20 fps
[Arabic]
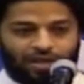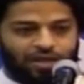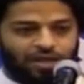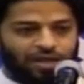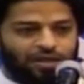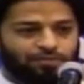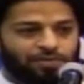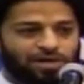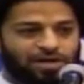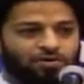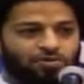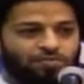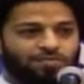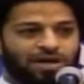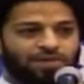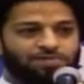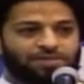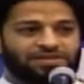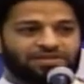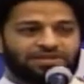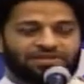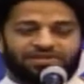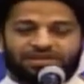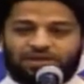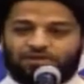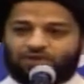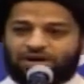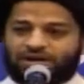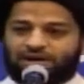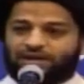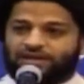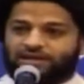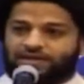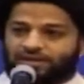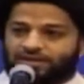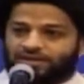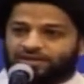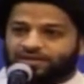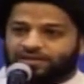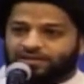بل هما مدرسة
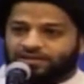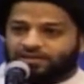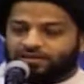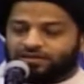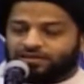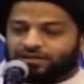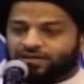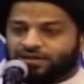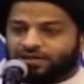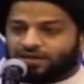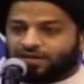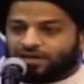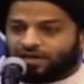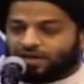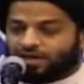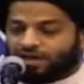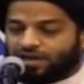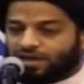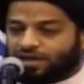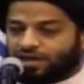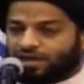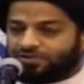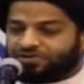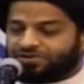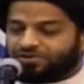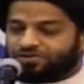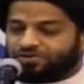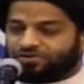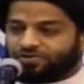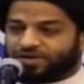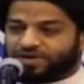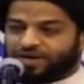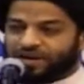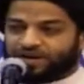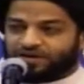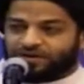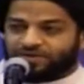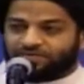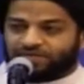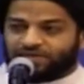واحدة الرسول
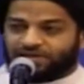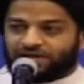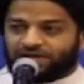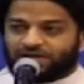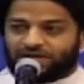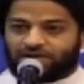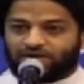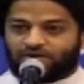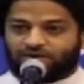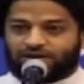الأعظم صلى الله